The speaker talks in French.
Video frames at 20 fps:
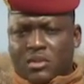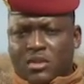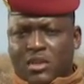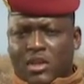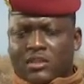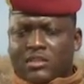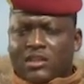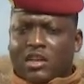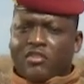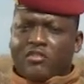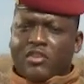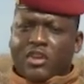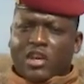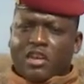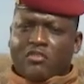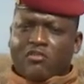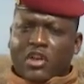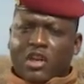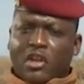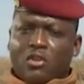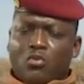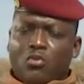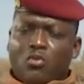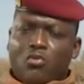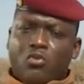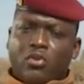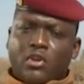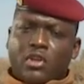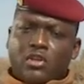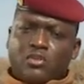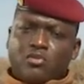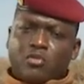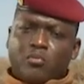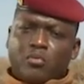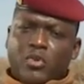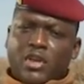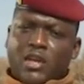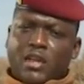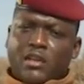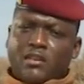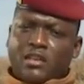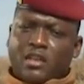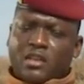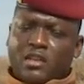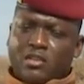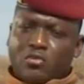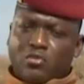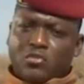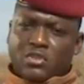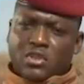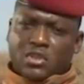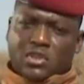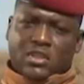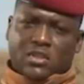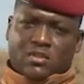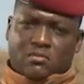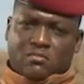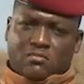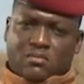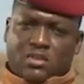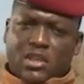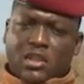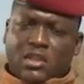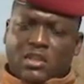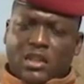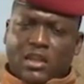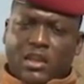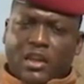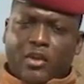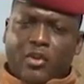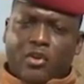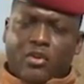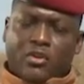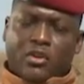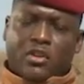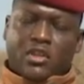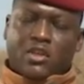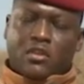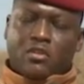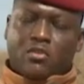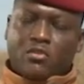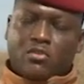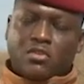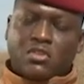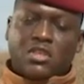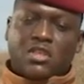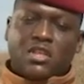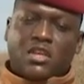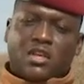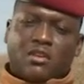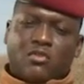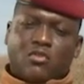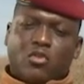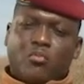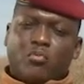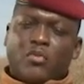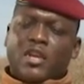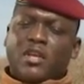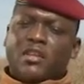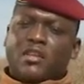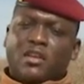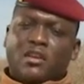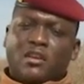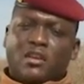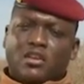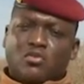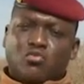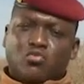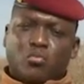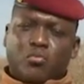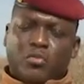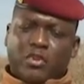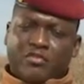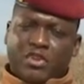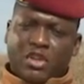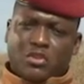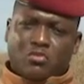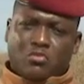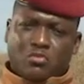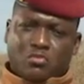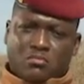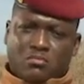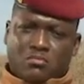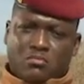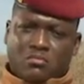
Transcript: à travers les valeurs locaux qu'ils ont mis à la tête de nos États, États d'ailleurs qu'ils considèrent comme étant leur sous-préfecture,